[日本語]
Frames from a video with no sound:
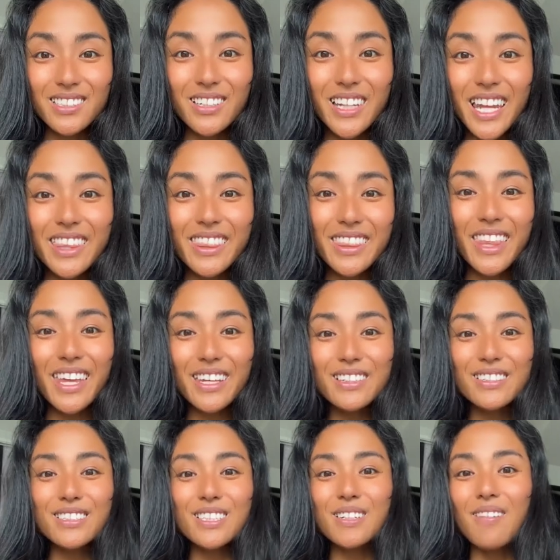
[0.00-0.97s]
それって
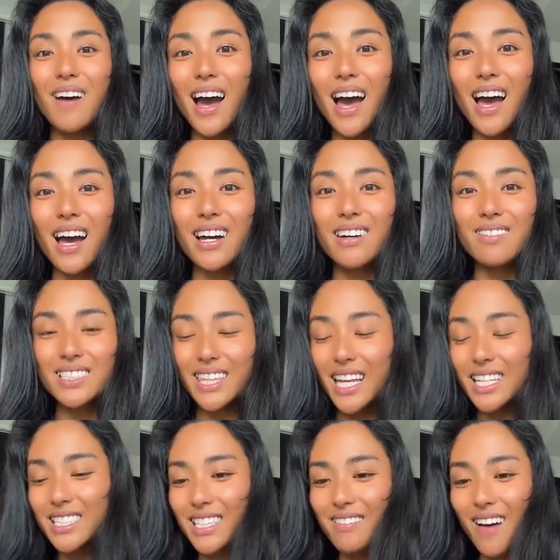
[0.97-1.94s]
いうのは、
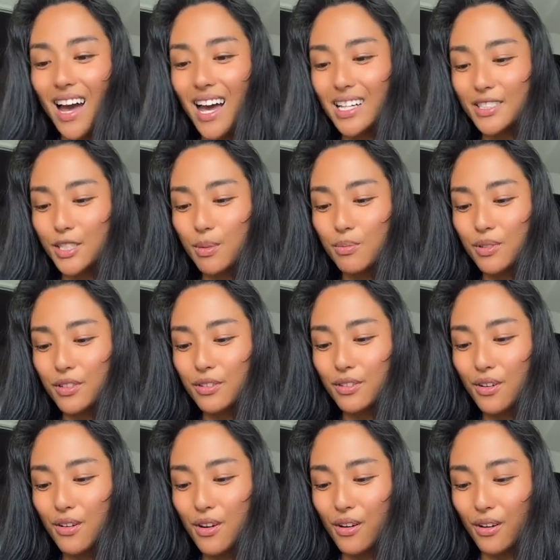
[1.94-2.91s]
私は自
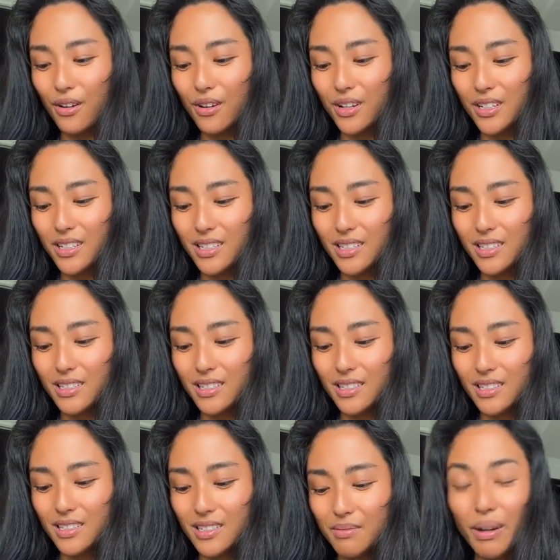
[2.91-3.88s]
分の、
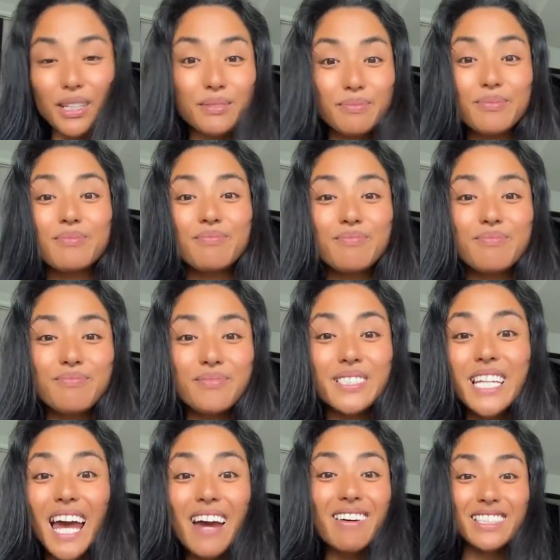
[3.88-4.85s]
まあ、うん、
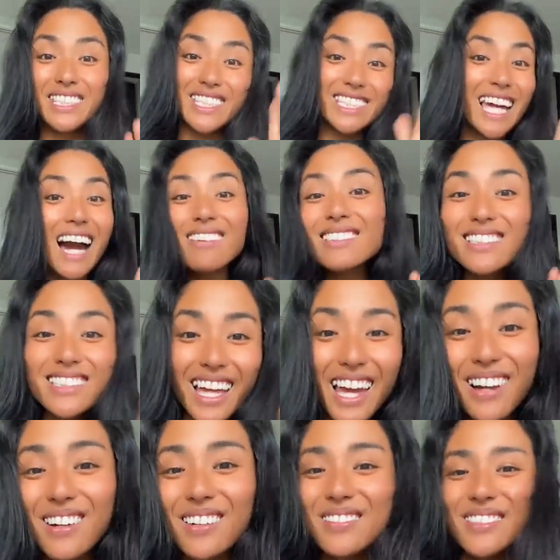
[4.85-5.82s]
未来は違うん
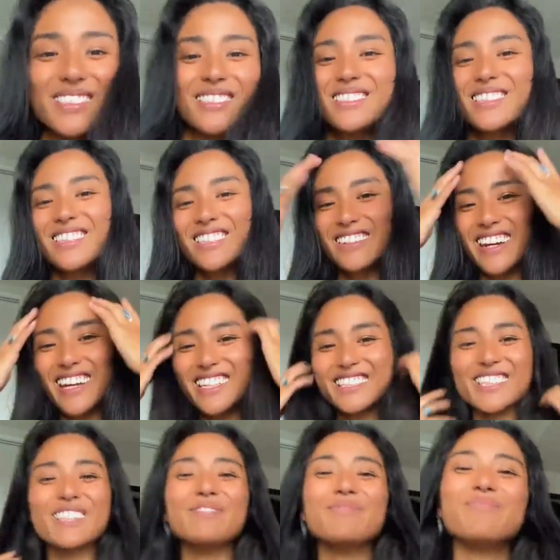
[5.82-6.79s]
だよ。It's so
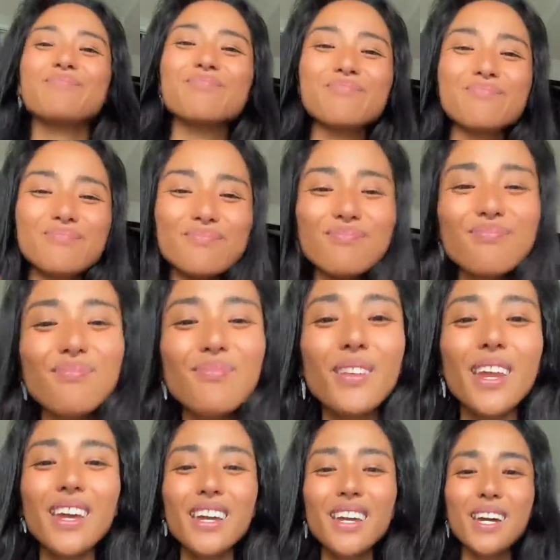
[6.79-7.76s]
crazy.
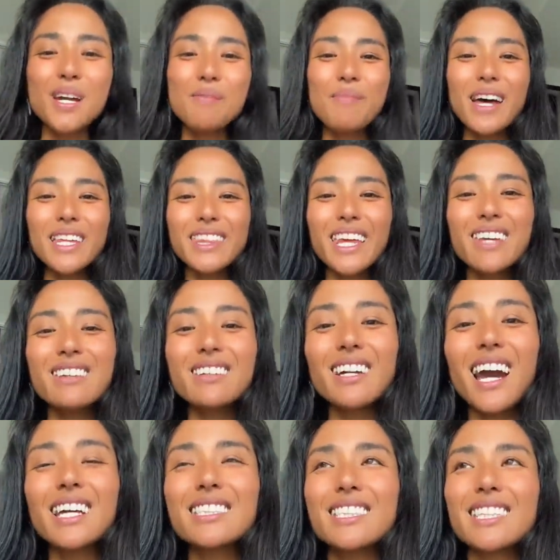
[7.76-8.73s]
まあってい
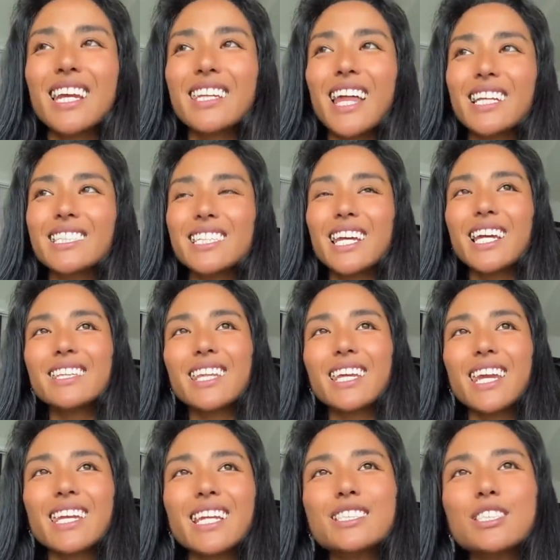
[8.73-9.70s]
う感じで、多次元
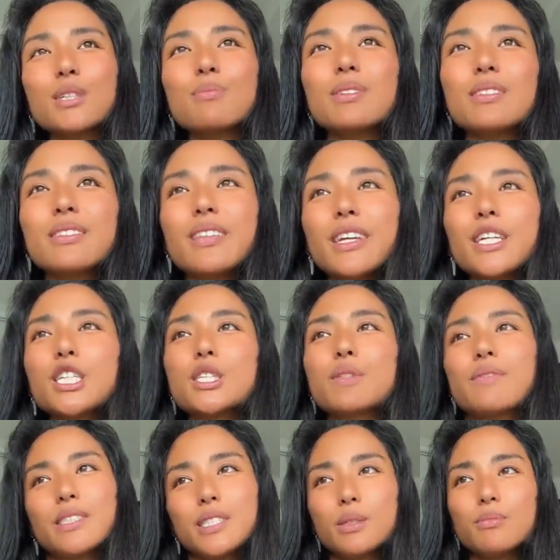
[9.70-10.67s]
的な自分っていう
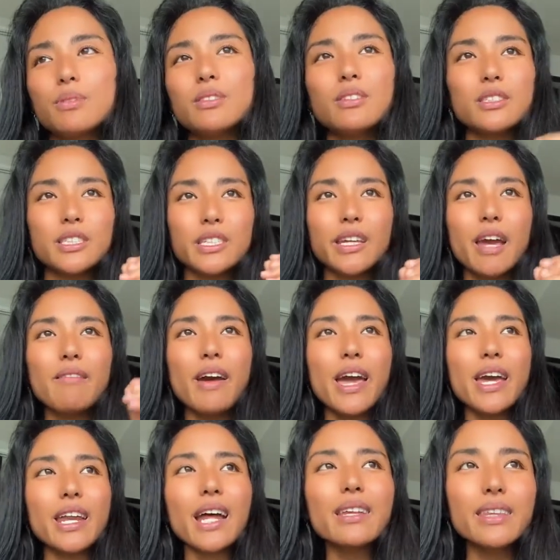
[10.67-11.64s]
のは自分の次元を
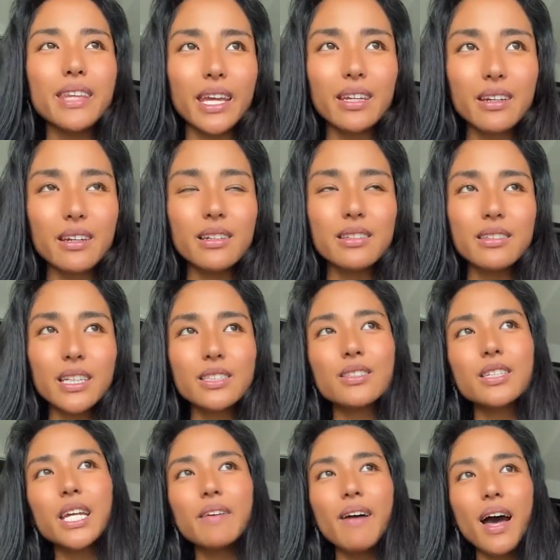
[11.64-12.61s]
選んでいく。で、
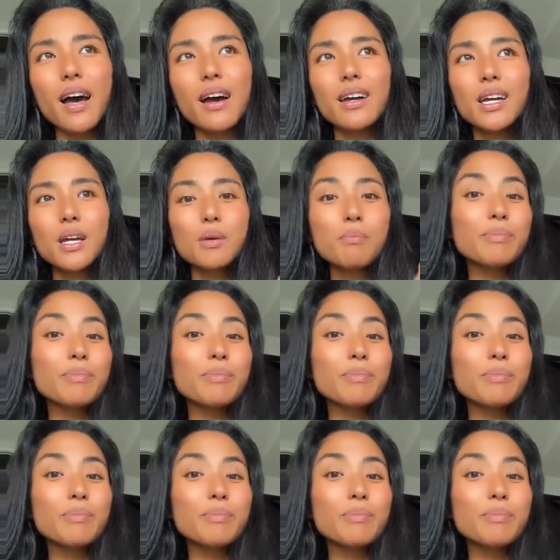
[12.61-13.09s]
それは